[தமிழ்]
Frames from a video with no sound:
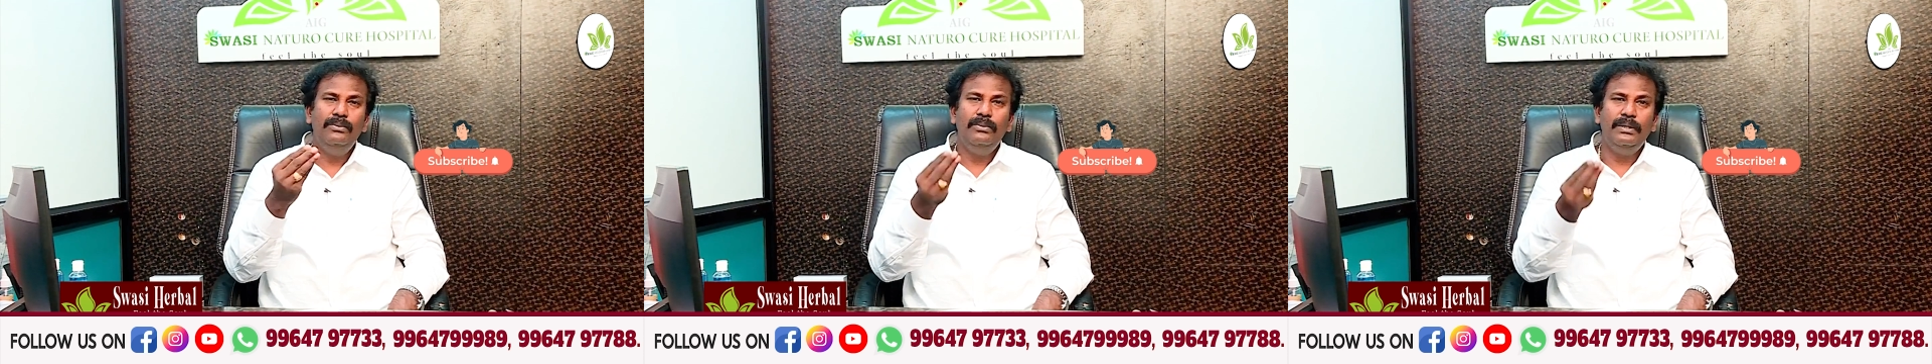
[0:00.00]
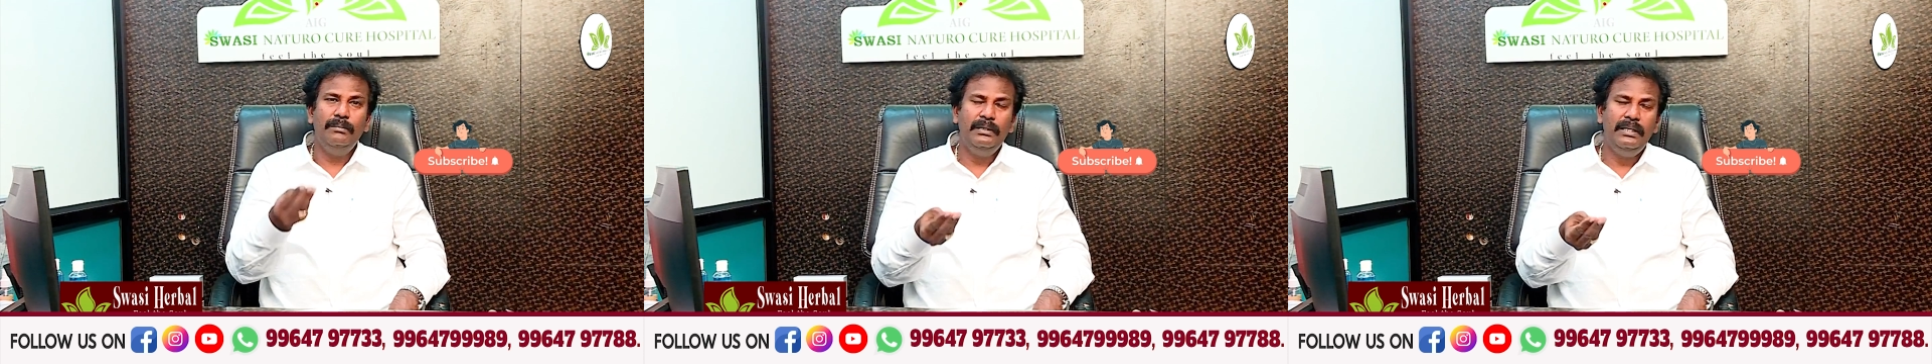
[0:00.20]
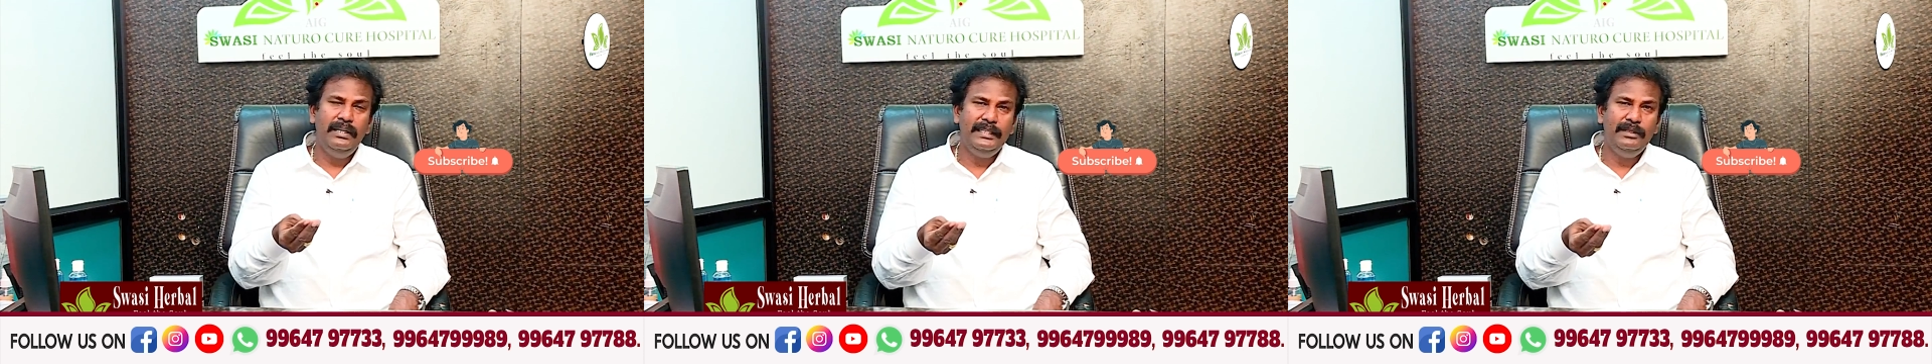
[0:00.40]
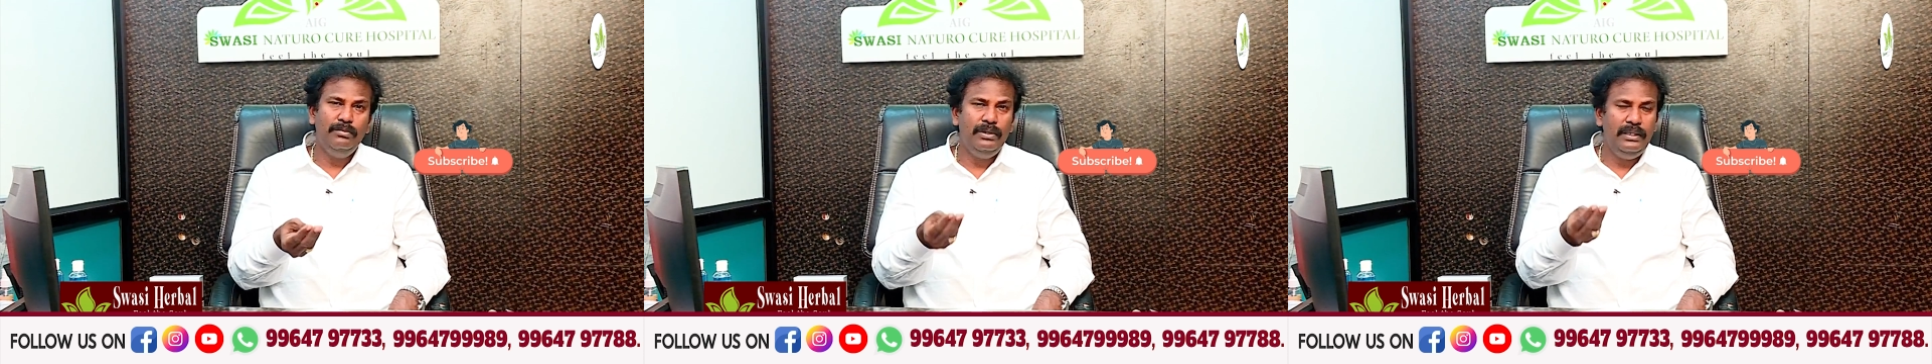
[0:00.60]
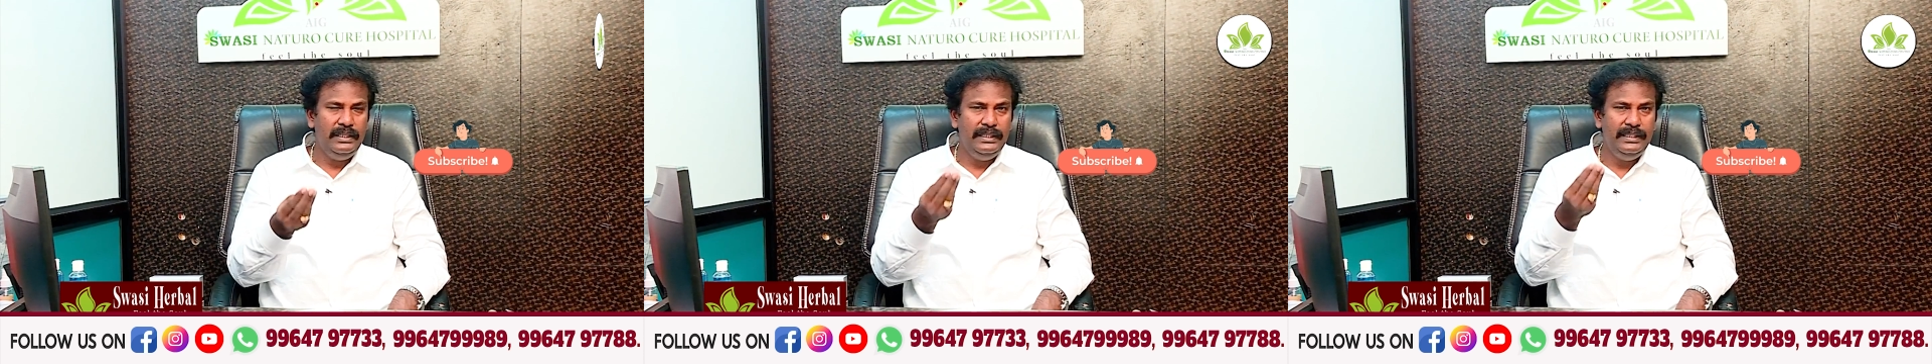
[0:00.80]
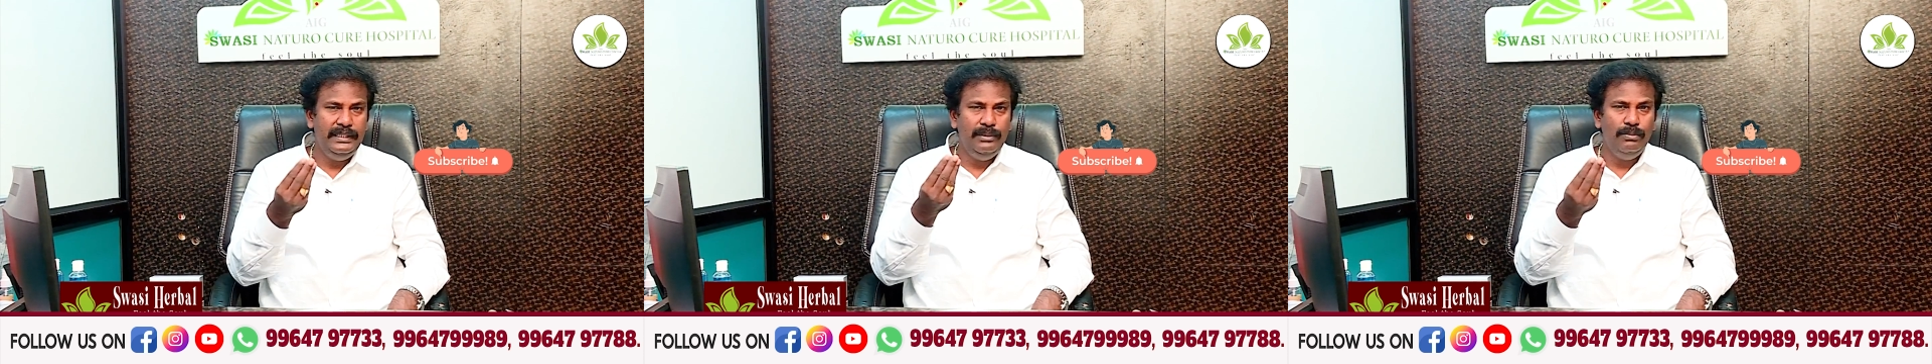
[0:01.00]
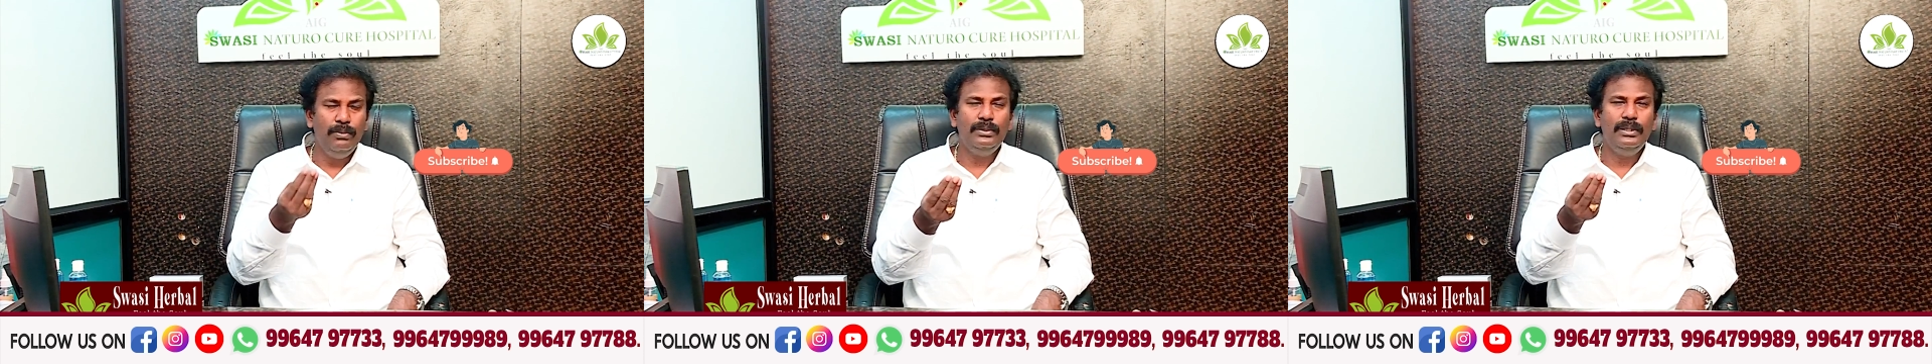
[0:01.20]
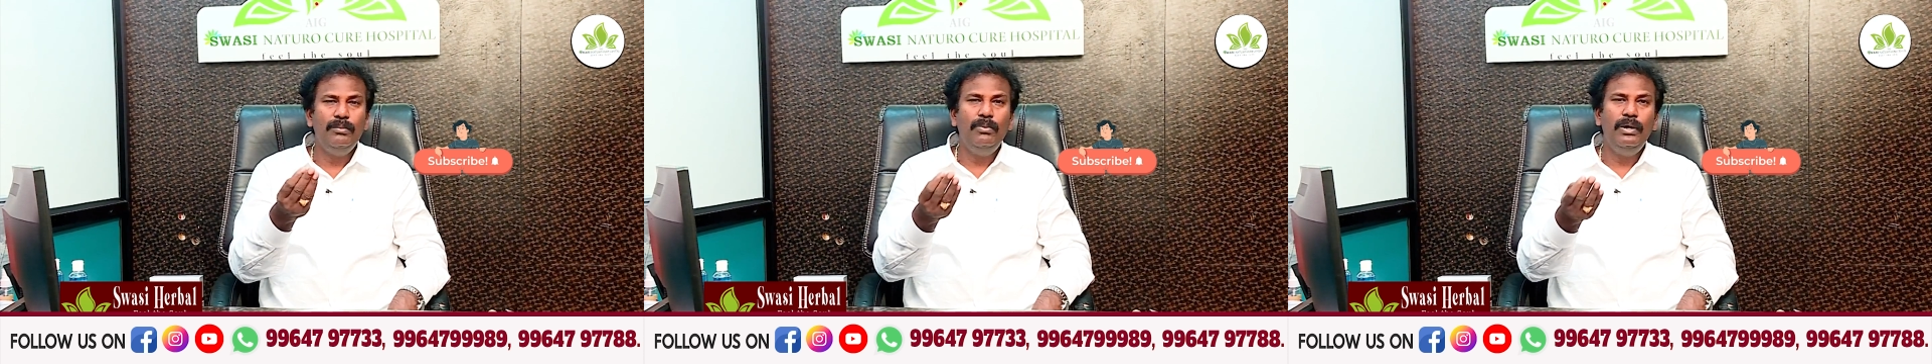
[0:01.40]
ரொம்ப நாளைக்கு முன்னாடி
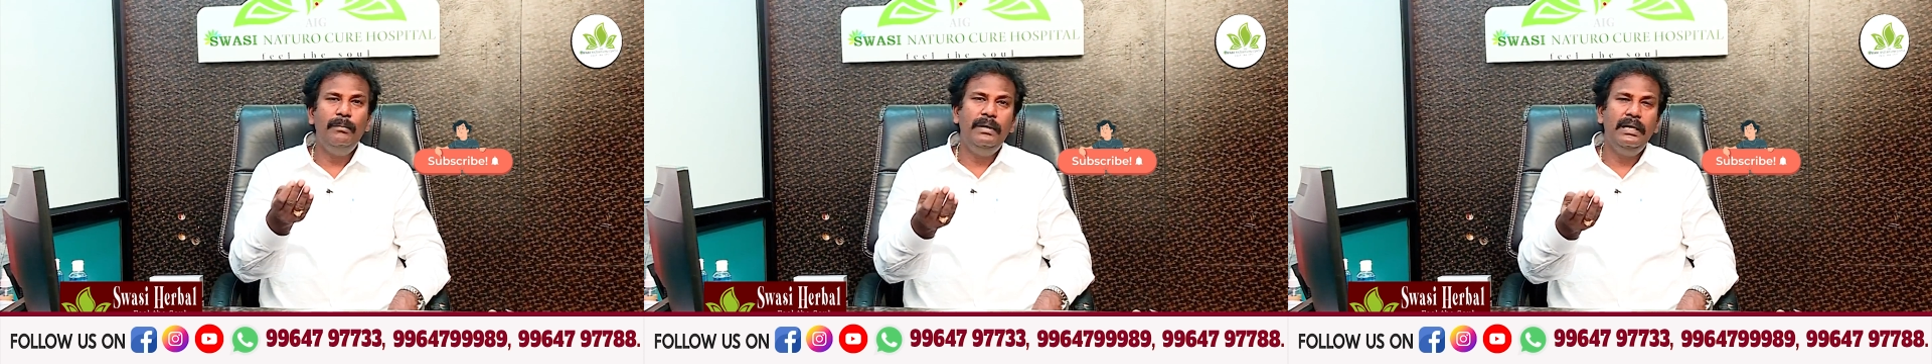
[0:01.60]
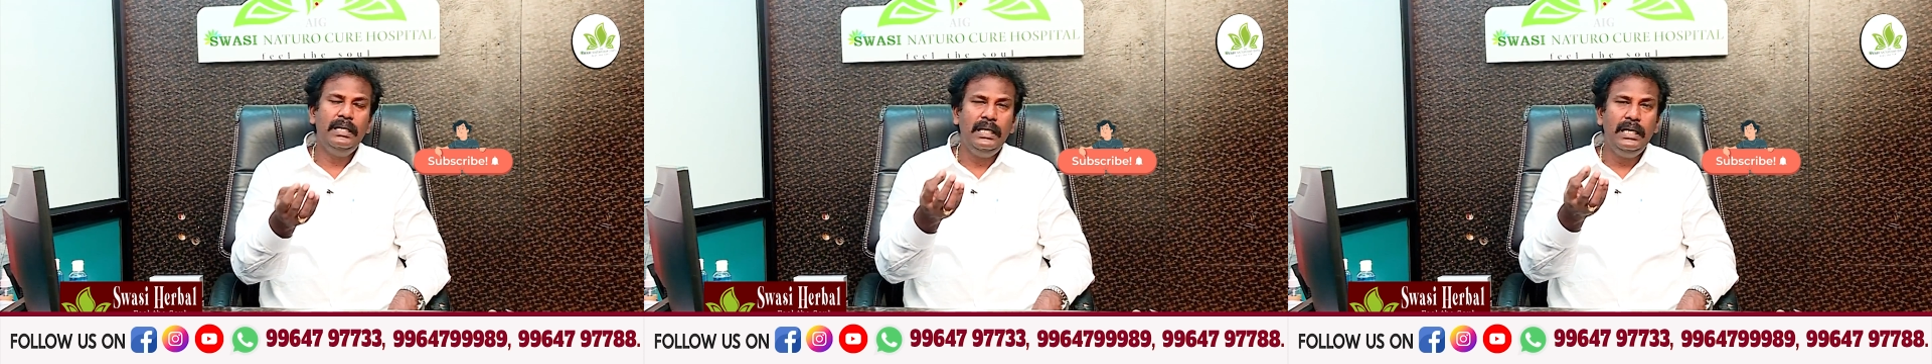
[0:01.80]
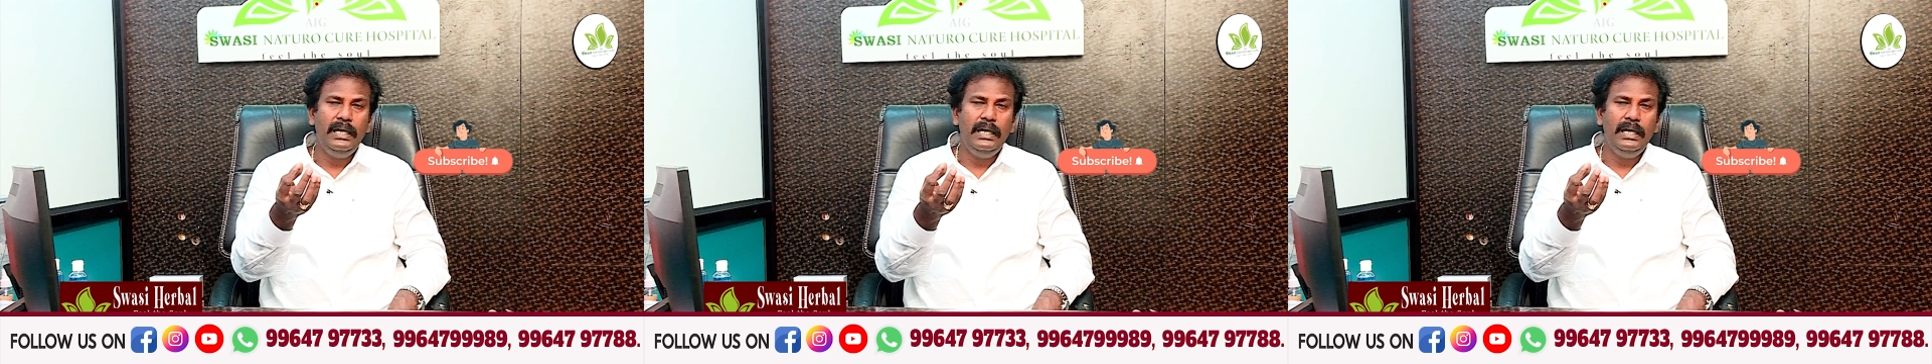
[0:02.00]
ஒருத்தர் மூலமாக